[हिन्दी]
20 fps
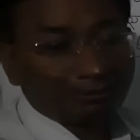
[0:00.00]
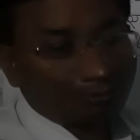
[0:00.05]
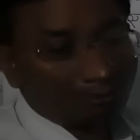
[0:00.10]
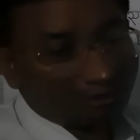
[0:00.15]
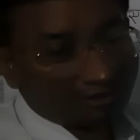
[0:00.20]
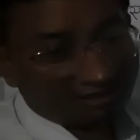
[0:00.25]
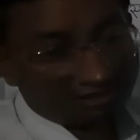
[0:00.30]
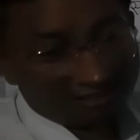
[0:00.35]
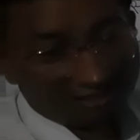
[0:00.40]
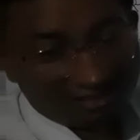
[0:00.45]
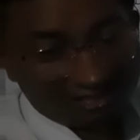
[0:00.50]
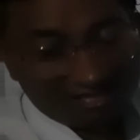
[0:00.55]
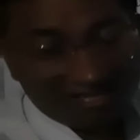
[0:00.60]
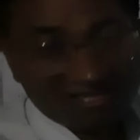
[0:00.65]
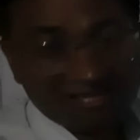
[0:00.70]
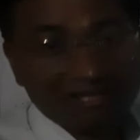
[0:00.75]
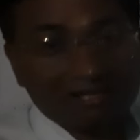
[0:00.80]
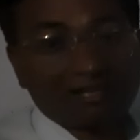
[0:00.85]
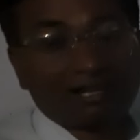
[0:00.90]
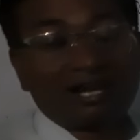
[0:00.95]
कि वो एस
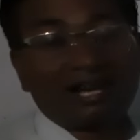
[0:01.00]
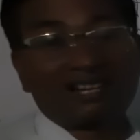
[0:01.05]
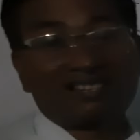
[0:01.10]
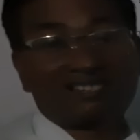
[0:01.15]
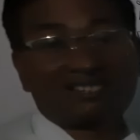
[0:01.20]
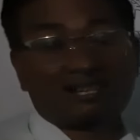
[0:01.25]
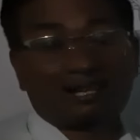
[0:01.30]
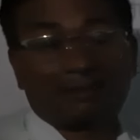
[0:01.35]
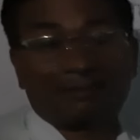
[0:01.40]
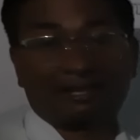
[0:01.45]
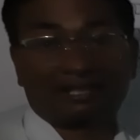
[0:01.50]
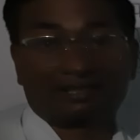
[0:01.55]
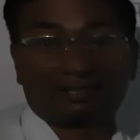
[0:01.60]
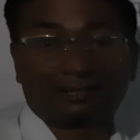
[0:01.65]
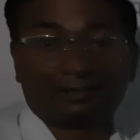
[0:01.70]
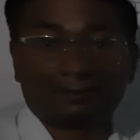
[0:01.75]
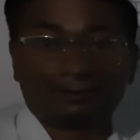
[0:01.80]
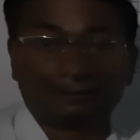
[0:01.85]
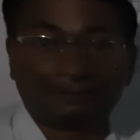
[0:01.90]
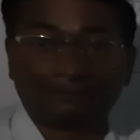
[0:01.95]
सी कास्ट का
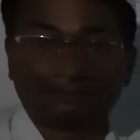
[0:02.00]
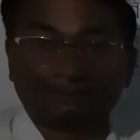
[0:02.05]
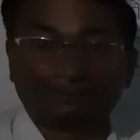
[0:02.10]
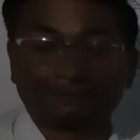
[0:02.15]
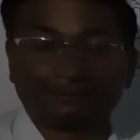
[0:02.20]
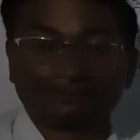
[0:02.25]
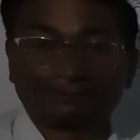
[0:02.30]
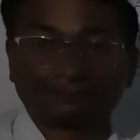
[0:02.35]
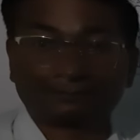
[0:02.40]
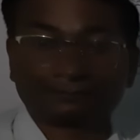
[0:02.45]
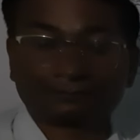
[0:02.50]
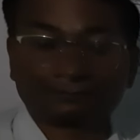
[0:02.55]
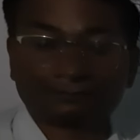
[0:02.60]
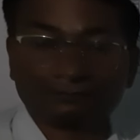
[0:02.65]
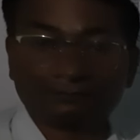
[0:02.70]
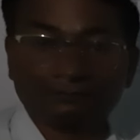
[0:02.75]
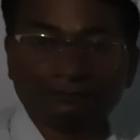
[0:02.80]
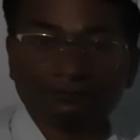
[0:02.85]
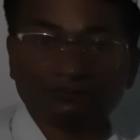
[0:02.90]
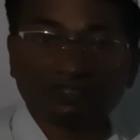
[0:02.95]
व्यक्ति है
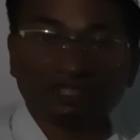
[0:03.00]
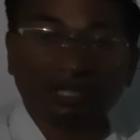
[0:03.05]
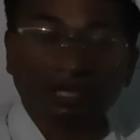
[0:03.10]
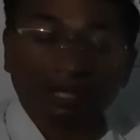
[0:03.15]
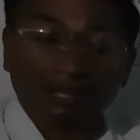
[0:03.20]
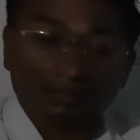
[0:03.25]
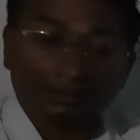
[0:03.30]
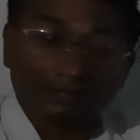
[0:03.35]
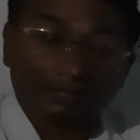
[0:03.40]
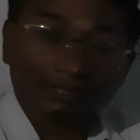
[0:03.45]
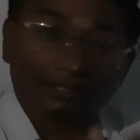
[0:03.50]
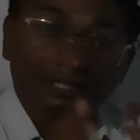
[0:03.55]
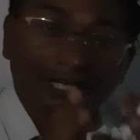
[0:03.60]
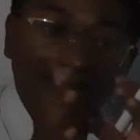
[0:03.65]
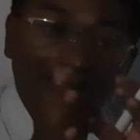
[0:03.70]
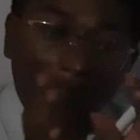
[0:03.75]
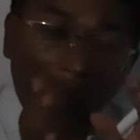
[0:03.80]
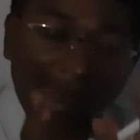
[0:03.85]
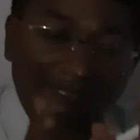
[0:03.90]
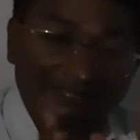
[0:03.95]
यानी
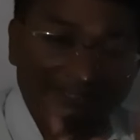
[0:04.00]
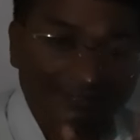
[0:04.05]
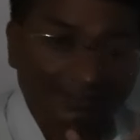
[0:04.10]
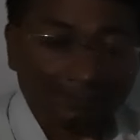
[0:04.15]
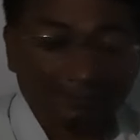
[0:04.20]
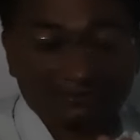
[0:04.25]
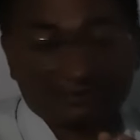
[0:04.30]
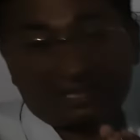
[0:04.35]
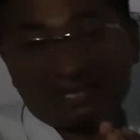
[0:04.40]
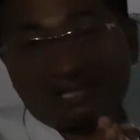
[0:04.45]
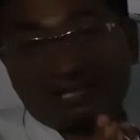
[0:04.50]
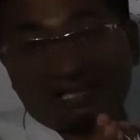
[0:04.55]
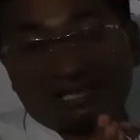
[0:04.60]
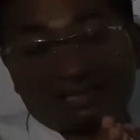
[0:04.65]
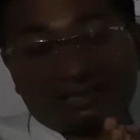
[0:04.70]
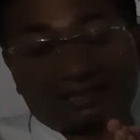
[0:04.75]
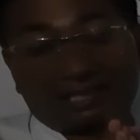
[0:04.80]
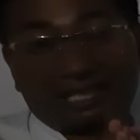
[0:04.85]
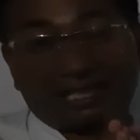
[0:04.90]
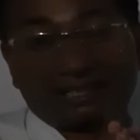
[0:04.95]
यहाँ प्रिजम्पन
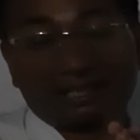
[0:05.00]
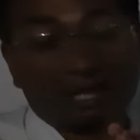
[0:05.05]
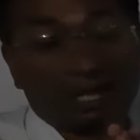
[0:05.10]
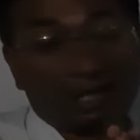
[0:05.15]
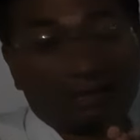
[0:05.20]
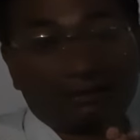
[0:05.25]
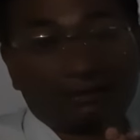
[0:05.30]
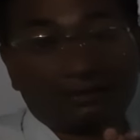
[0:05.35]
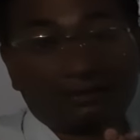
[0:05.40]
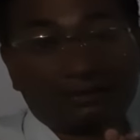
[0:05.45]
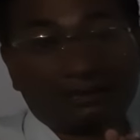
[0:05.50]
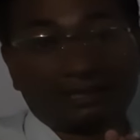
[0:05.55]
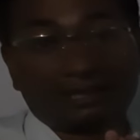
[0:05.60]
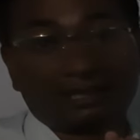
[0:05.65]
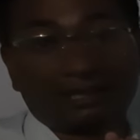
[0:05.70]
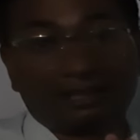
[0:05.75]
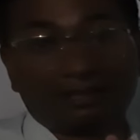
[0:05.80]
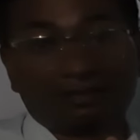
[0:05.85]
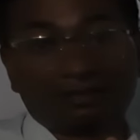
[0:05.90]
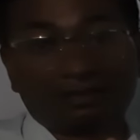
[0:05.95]
चलता है ध्यान
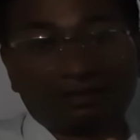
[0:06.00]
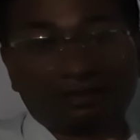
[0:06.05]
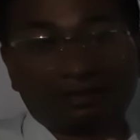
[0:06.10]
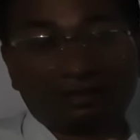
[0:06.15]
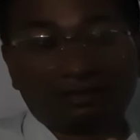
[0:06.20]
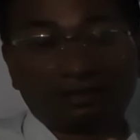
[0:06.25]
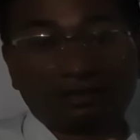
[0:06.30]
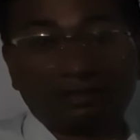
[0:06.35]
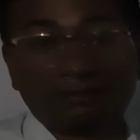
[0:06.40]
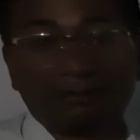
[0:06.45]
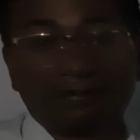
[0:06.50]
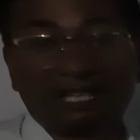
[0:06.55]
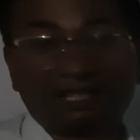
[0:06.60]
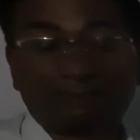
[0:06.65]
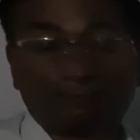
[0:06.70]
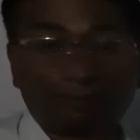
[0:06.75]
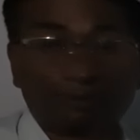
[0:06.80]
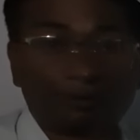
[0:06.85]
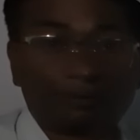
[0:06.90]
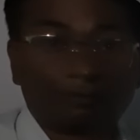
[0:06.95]
दीजिएगा कितनी
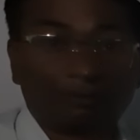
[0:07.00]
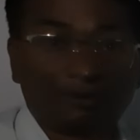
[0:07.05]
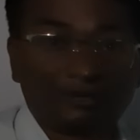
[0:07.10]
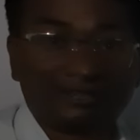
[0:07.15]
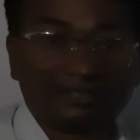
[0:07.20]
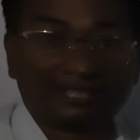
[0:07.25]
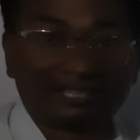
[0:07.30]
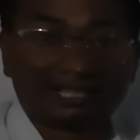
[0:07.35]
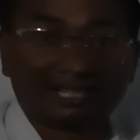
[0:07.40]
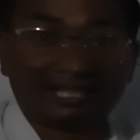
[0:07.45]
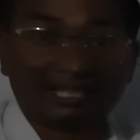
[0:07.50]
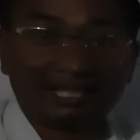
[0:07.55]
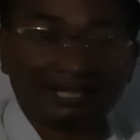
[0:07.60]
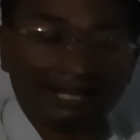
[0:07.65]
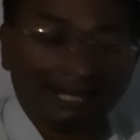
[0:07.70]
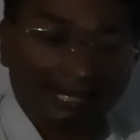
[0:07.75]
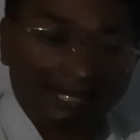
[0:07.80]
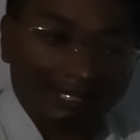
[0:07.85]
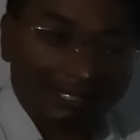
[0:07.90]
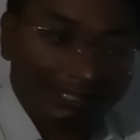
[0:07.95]
महत्वपूर्ण पॉइंट है
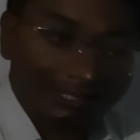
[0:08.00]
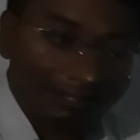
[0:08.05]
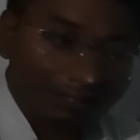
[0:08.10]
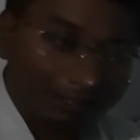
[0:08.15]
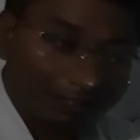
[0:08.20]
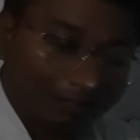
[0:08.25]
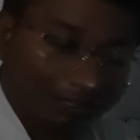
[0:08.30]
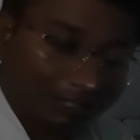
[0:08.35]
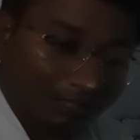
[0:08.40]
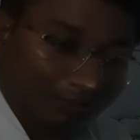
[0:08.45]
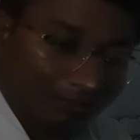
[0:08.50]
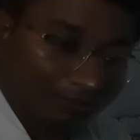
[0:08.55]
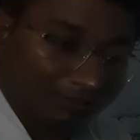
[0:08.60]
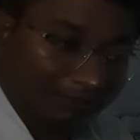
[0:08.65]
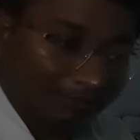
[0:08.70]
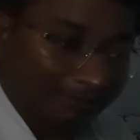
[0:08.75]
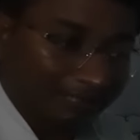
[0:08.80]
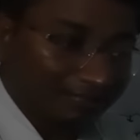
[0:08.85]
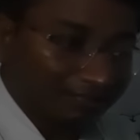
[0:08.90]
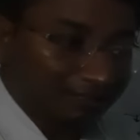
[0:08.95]
कि अगर
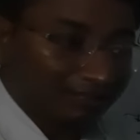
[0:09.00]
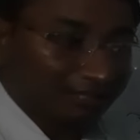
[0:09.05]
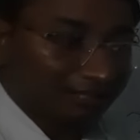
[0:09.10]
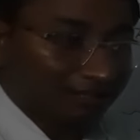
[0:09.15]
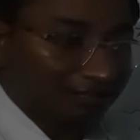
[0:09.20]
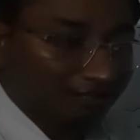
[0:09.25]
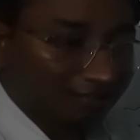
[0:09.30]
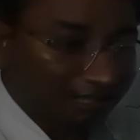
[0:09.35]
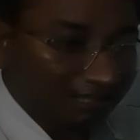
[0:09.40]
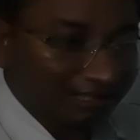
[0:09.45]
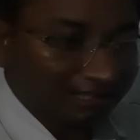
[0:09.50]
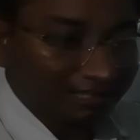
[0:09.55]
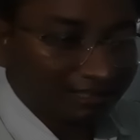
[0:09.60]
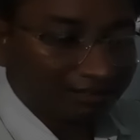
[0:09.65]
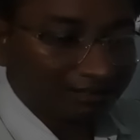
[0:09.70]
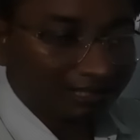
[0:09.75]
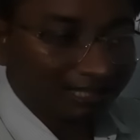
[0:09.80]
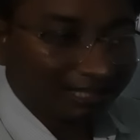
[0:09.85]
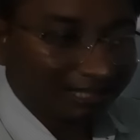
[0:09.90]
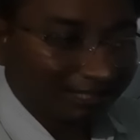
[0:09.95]
कोई व्यक्ति ये कह
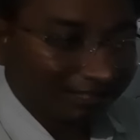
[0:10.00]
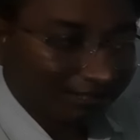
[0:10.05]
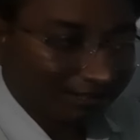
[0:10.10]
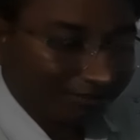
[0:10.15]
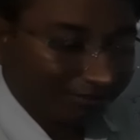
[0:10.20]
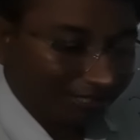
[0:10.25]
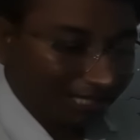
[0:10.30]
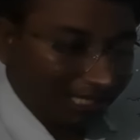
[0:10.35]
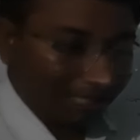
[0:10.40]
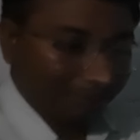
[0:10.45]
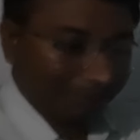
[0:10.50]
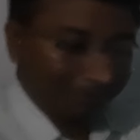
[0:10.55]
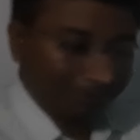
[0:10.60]
देता है कि साहब